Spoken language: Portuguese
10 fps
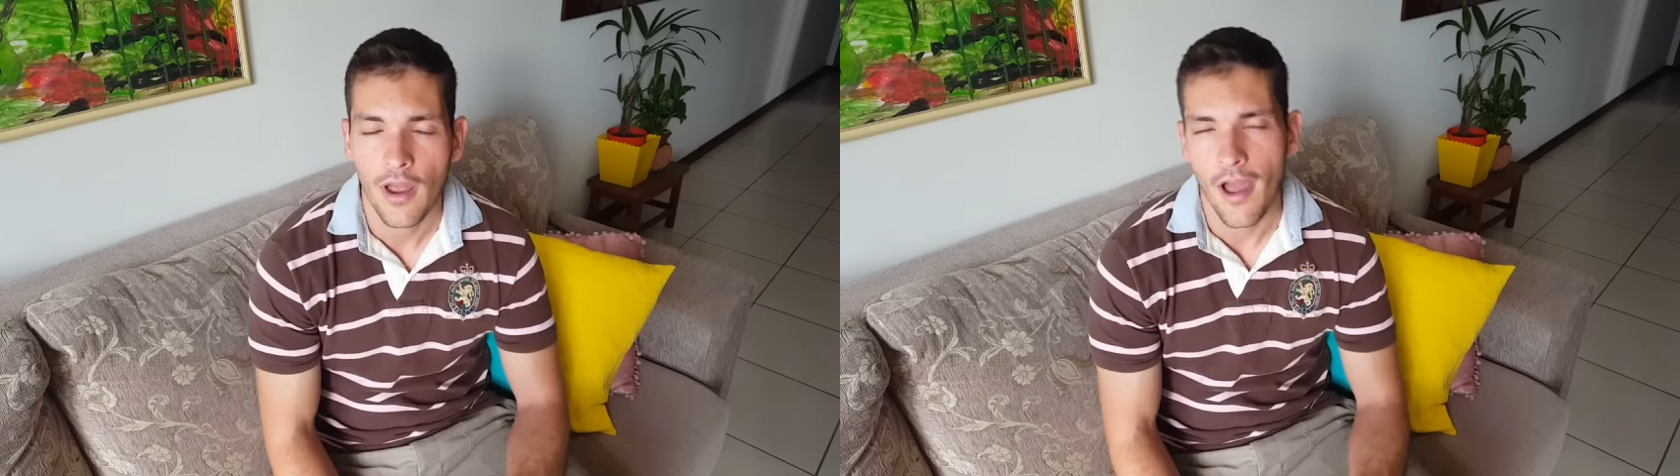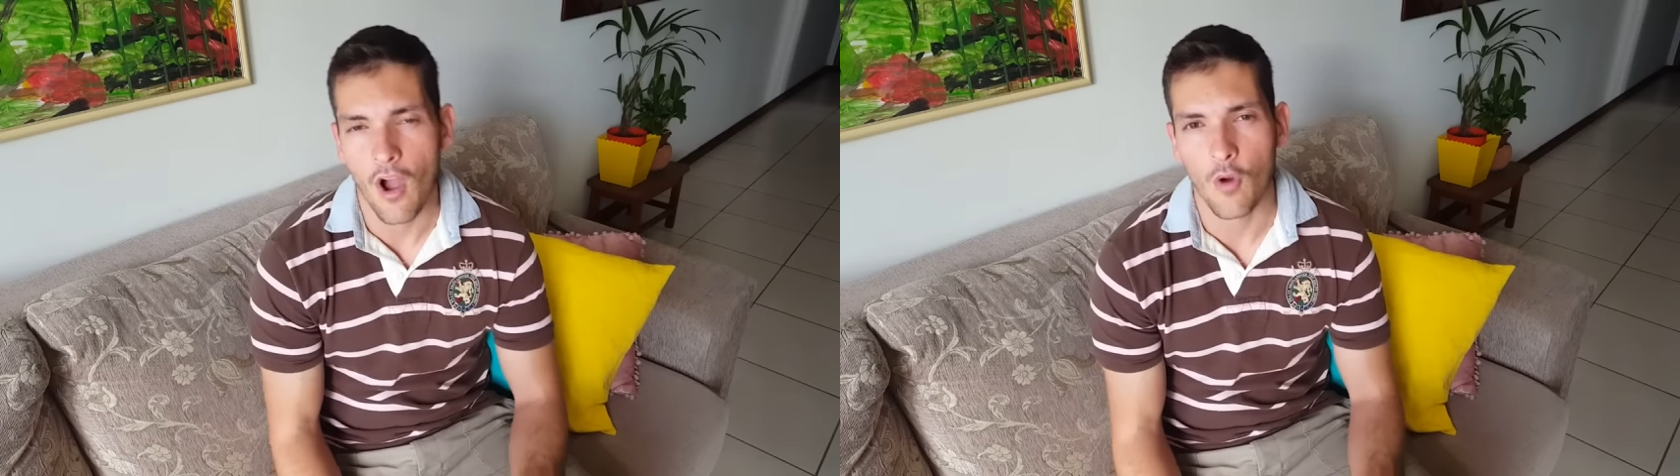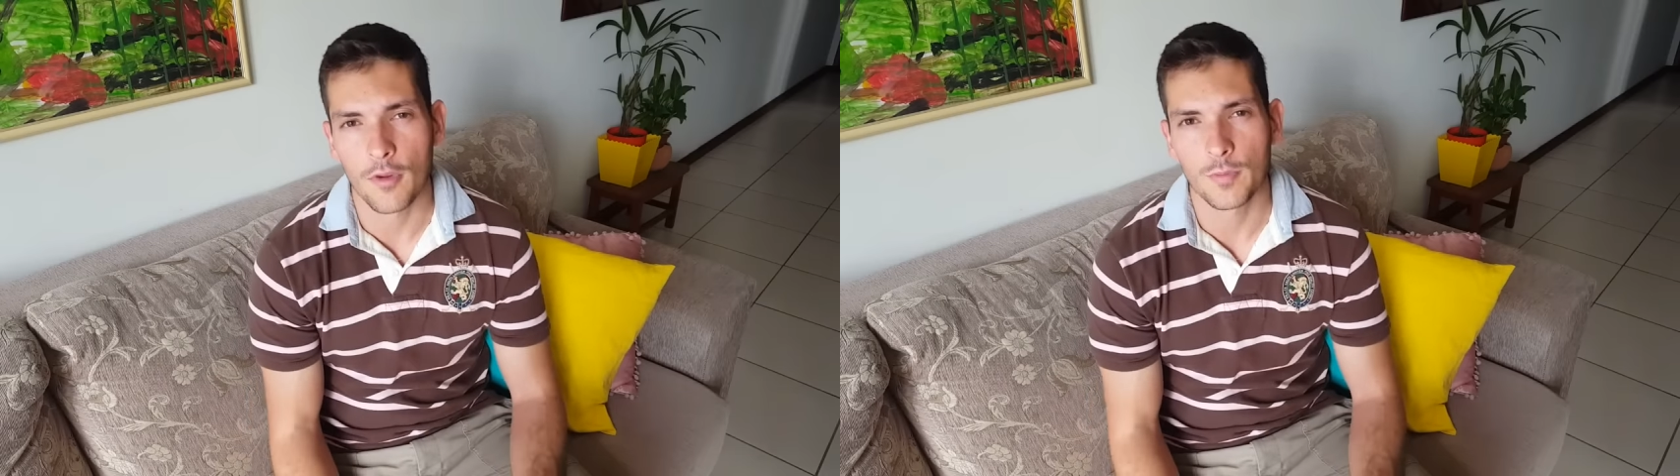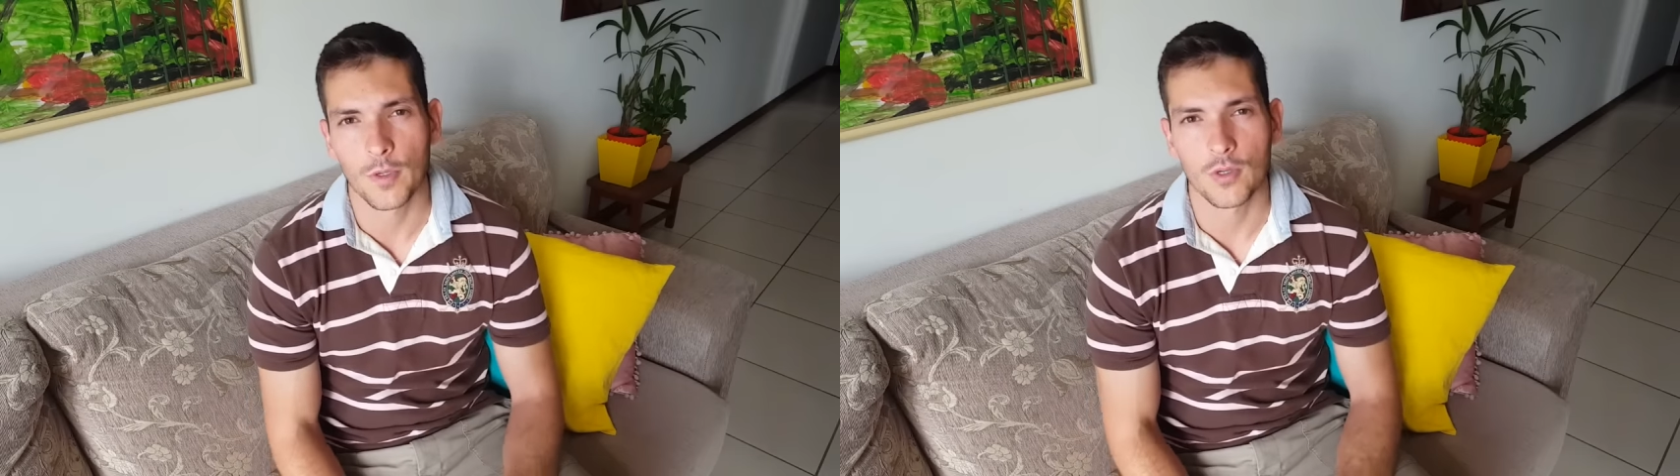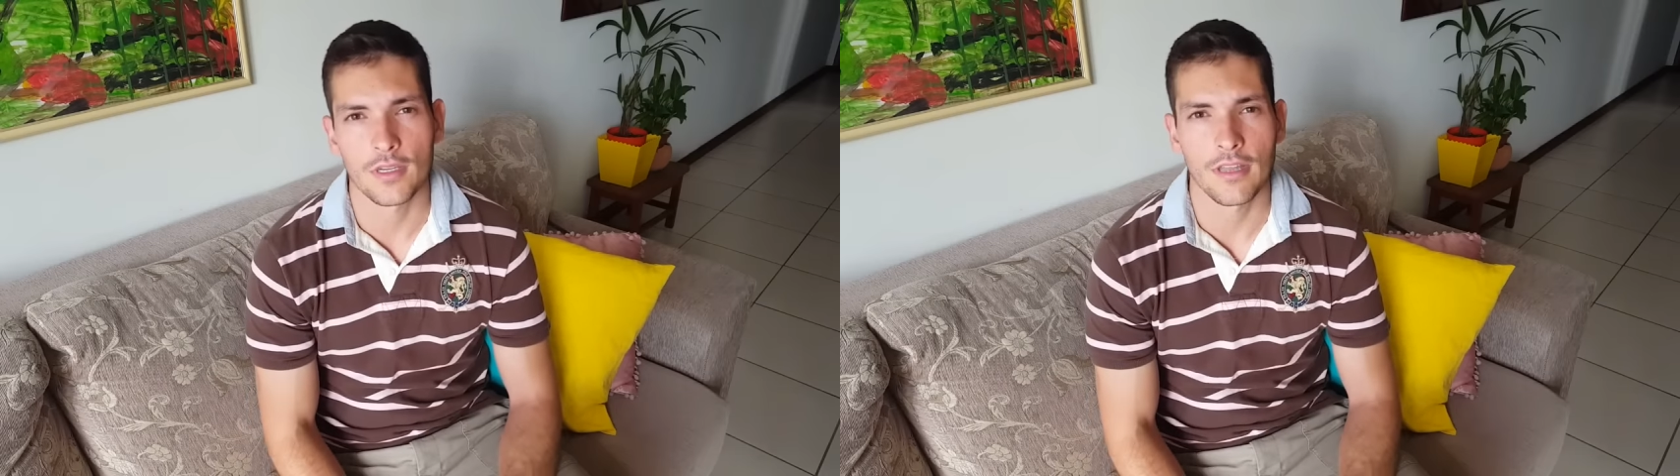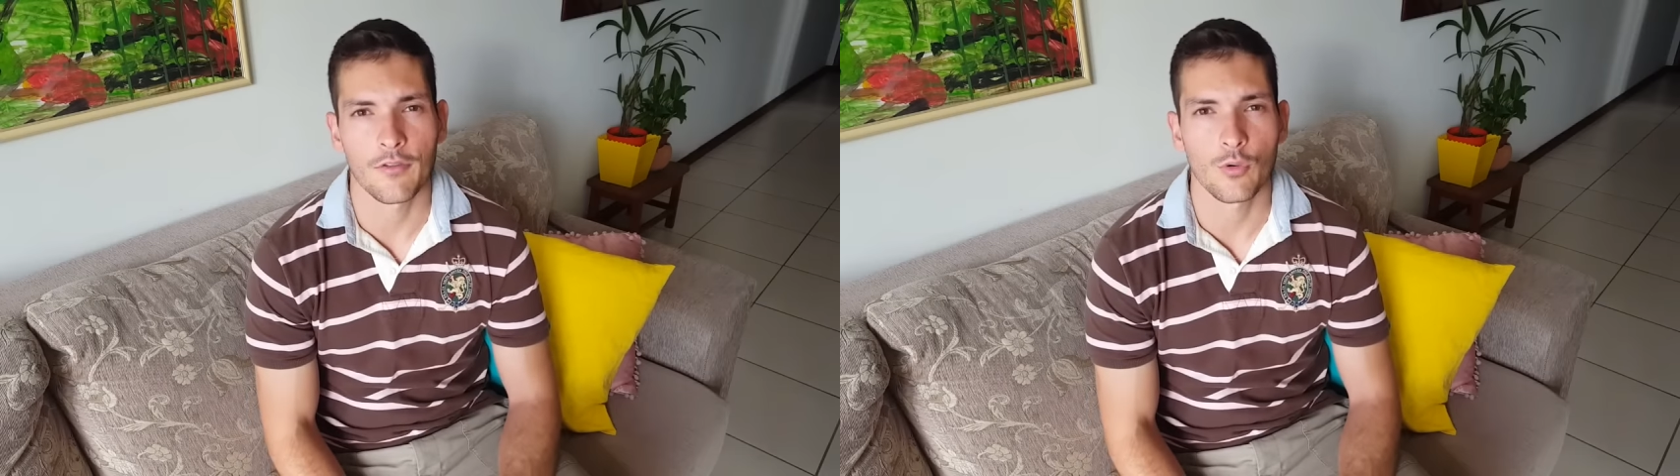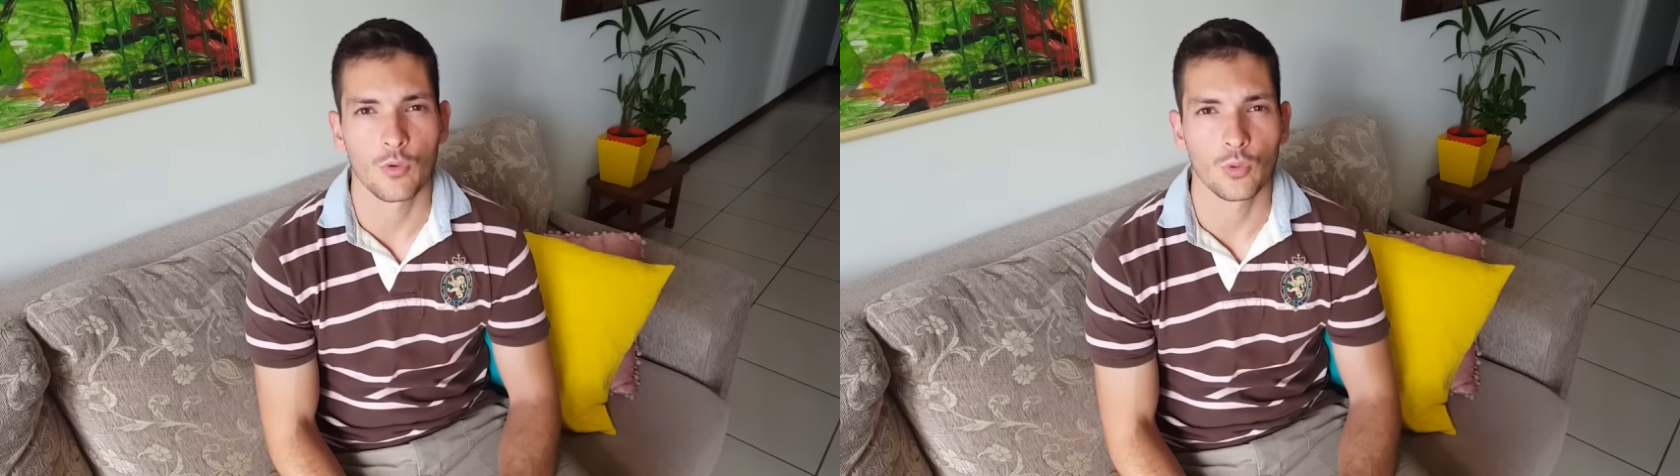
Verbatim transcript: Algumas pessoas estavam com